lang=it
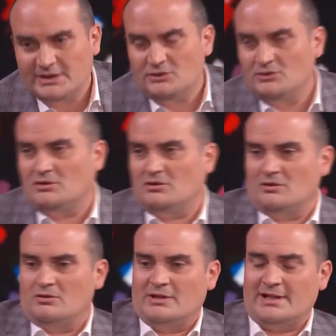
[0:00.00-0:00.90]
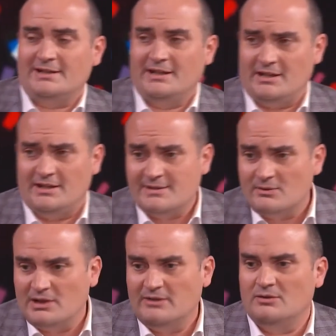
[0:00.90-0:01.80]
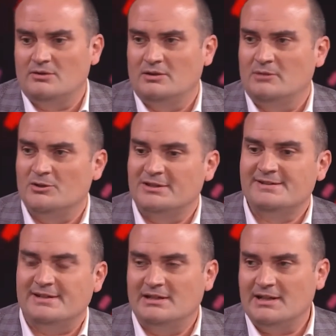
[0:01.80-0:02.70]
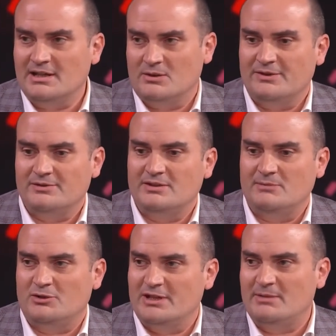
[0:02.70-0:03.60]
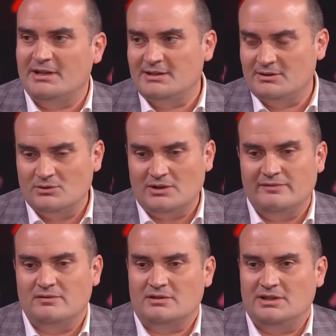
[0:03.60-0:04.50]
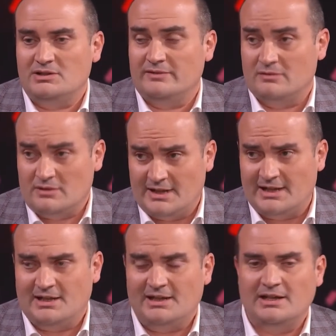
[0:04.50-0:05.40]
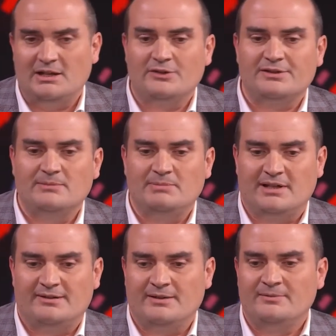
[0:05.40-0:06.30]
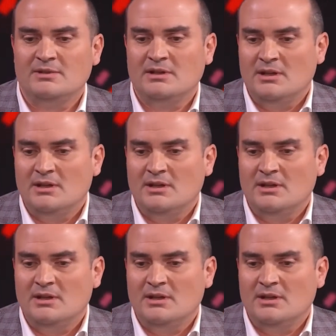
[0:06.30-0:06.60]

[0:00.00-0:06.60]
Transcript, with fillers: ha detto con grande chiarezza quali sono le potenzialità che questo tipo di abilitatore fornisce e fornirà alle nostre imprese,